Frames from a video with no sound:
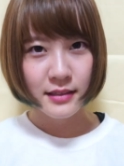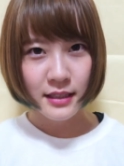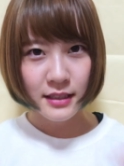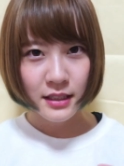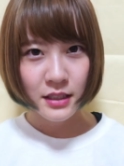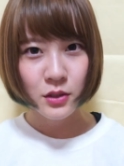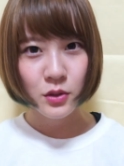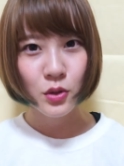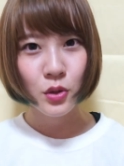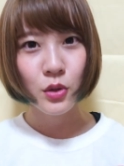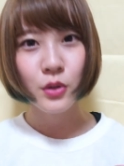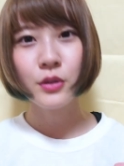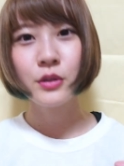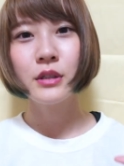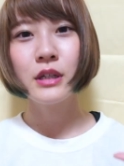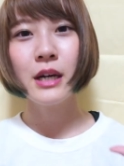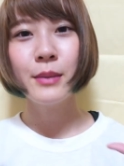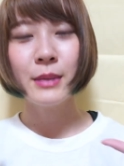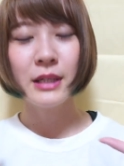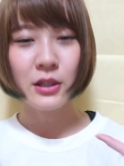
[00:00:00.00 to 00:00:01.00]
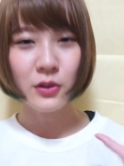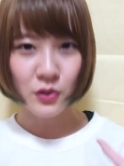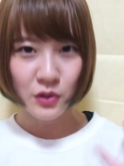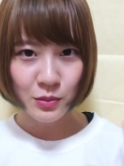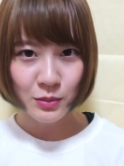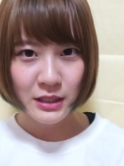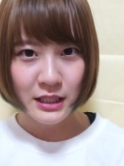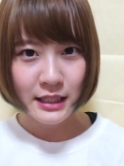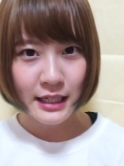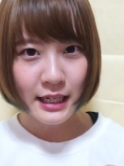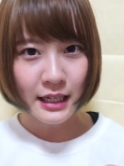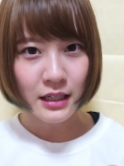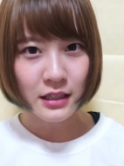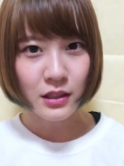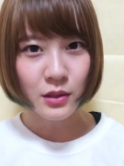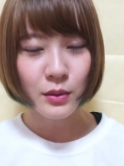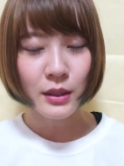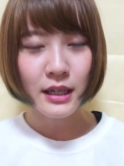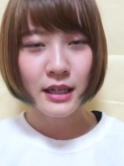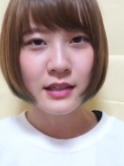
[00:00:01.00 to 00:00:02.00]
チャンネル登録がまだお済みでない
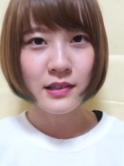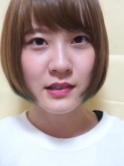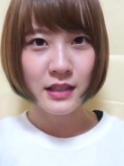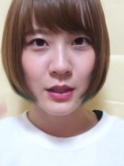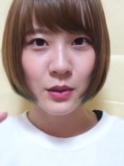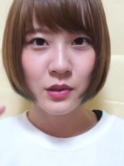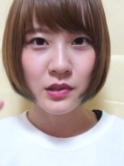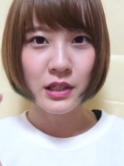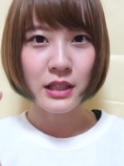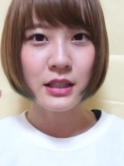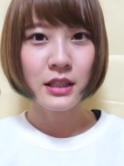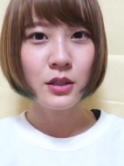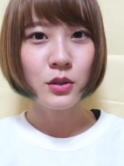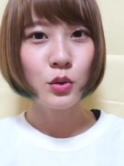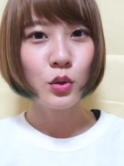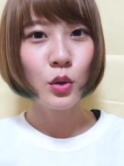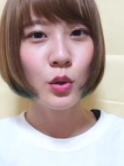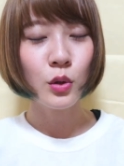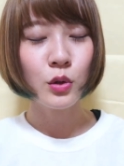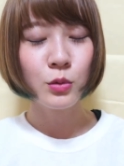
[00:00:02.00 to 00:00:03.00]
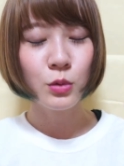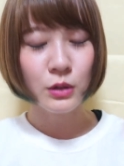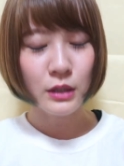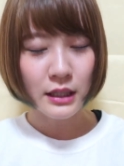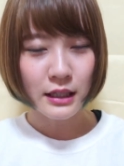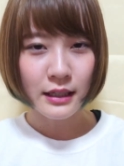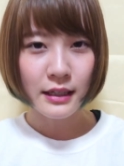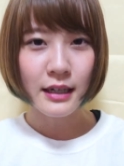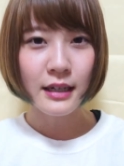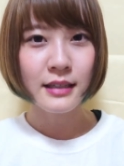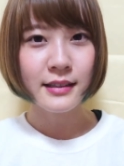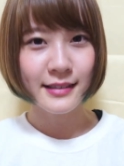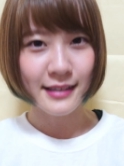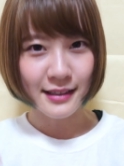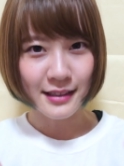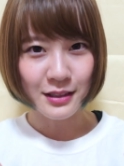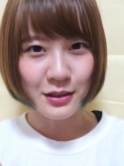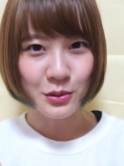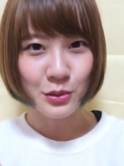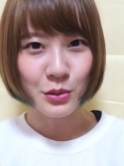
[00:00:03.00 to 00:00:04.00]
方は下のチャンネル登録ボタンから
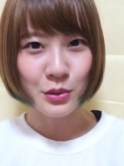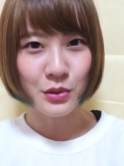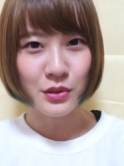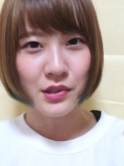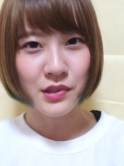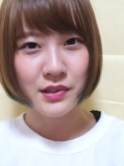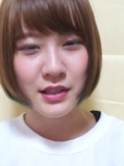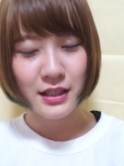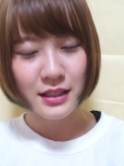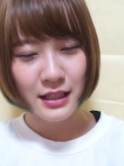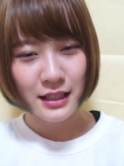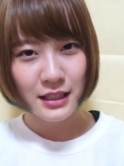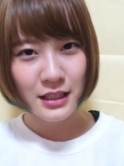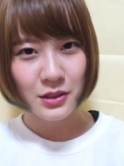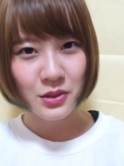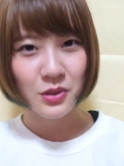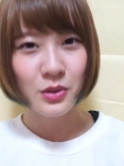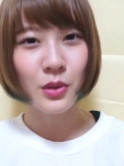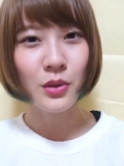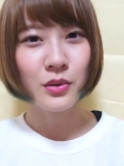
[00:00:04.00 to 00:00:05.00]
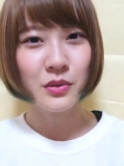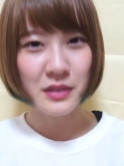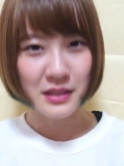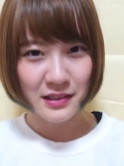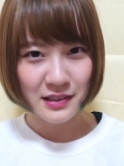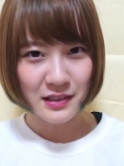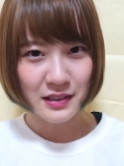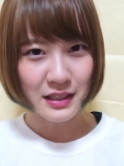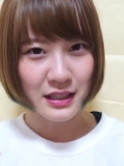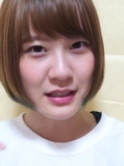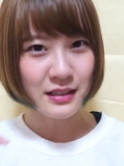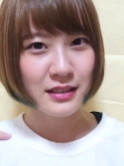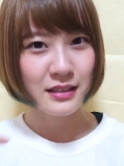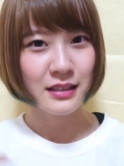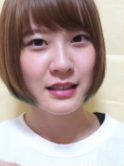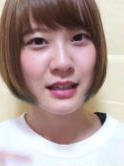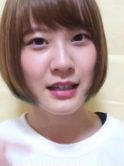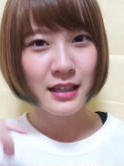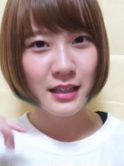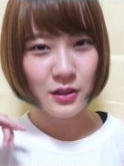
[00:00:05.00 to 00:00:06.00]
チャンネル登録していただけると嬉しいで
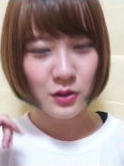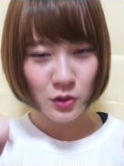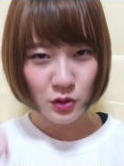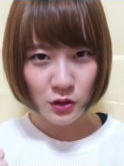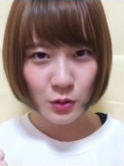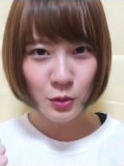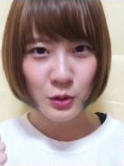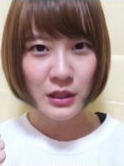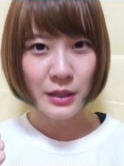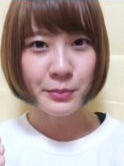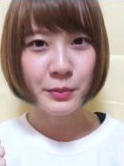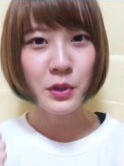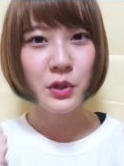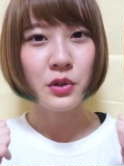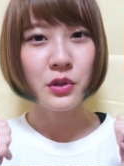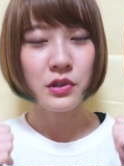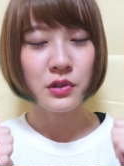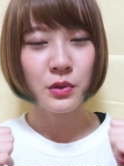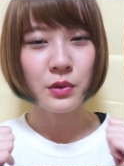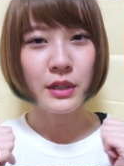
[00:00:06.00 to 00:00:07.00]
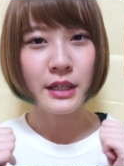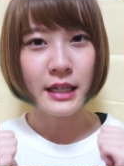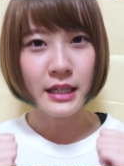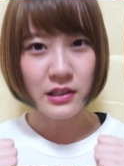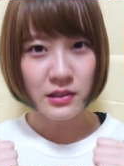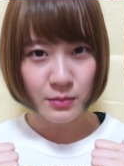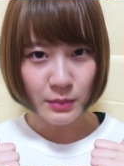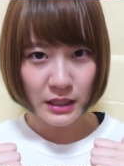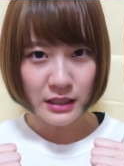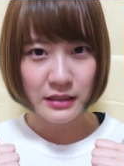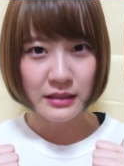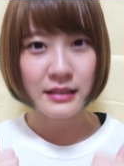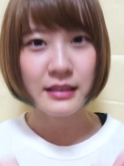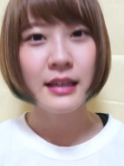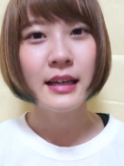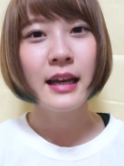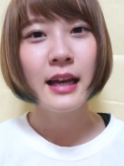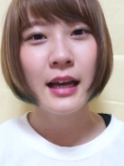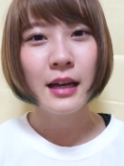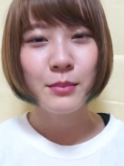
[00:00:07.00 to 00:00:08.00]
すグッドボタンもよろしくお願いします
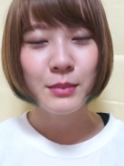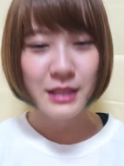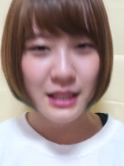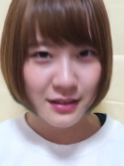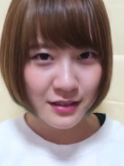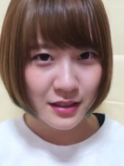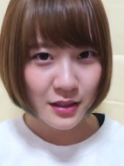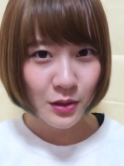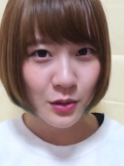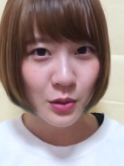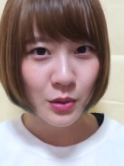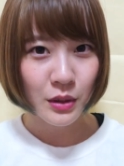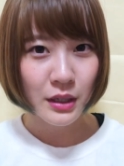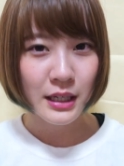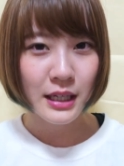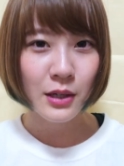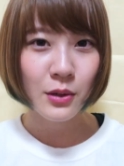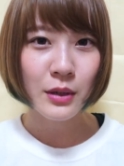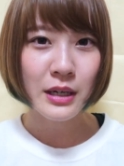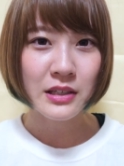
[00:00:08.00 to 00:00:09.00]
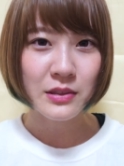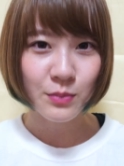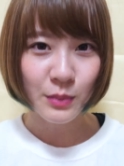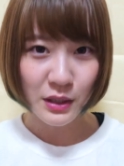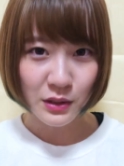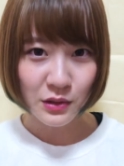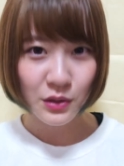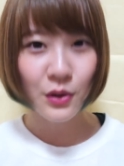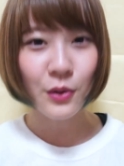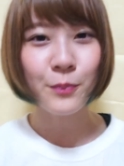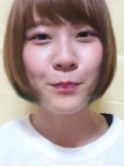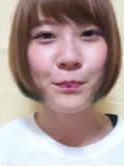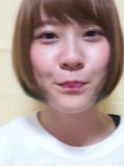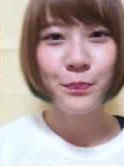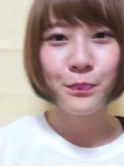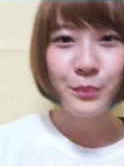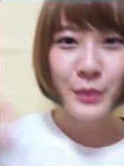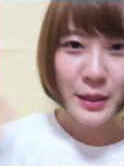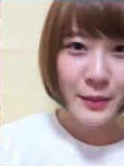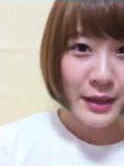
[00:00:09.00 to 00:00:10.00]
また次の動画でお会いしましょう
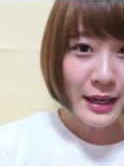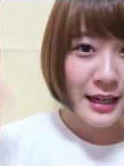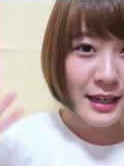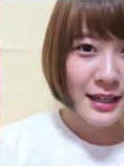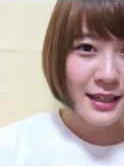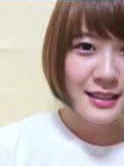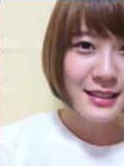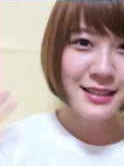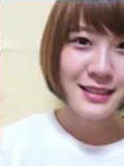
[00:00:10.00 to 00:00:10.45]
バイバー